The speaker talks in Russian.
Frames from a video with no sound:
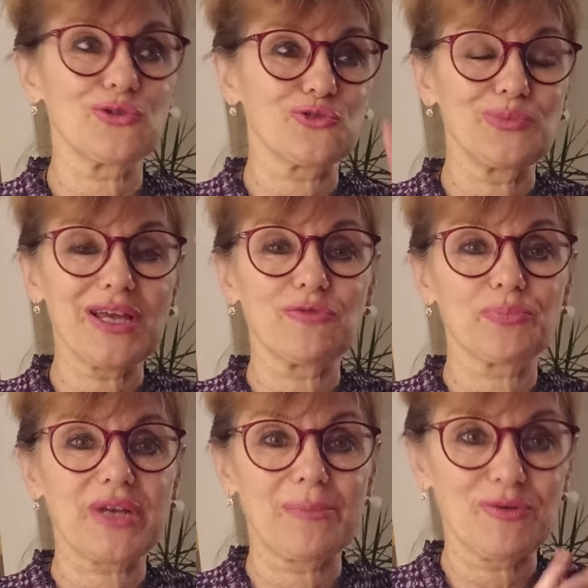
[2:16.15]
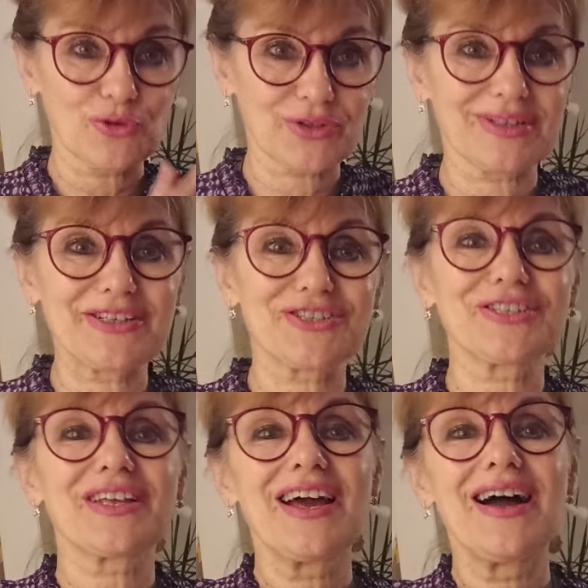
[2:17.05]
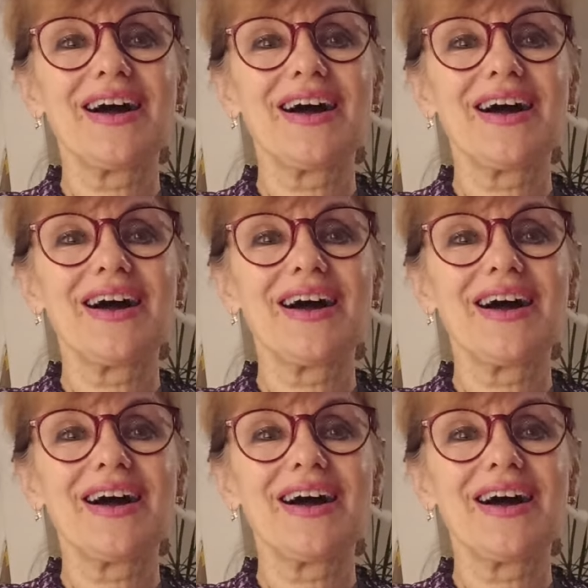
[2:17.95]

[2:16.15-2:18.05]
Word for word: То есть у меня вот прямо вот лежит